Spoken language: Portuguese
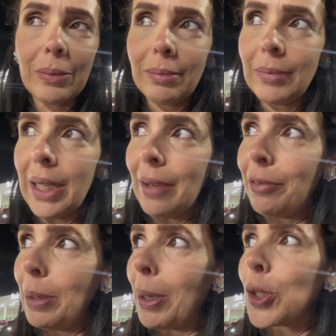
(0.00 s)

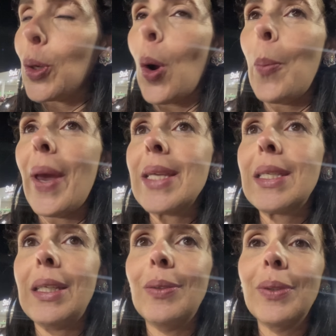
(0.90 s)
Levi machucou o
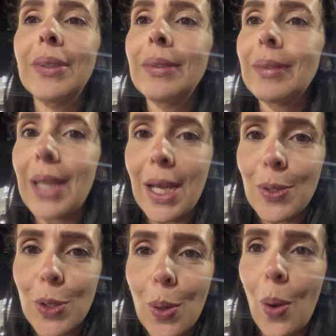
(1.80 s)
pezinho.
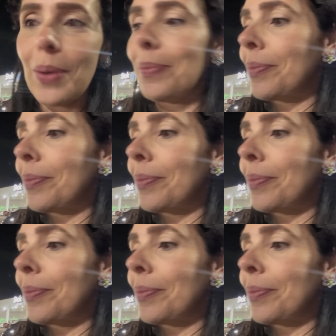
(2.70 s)
Cansou.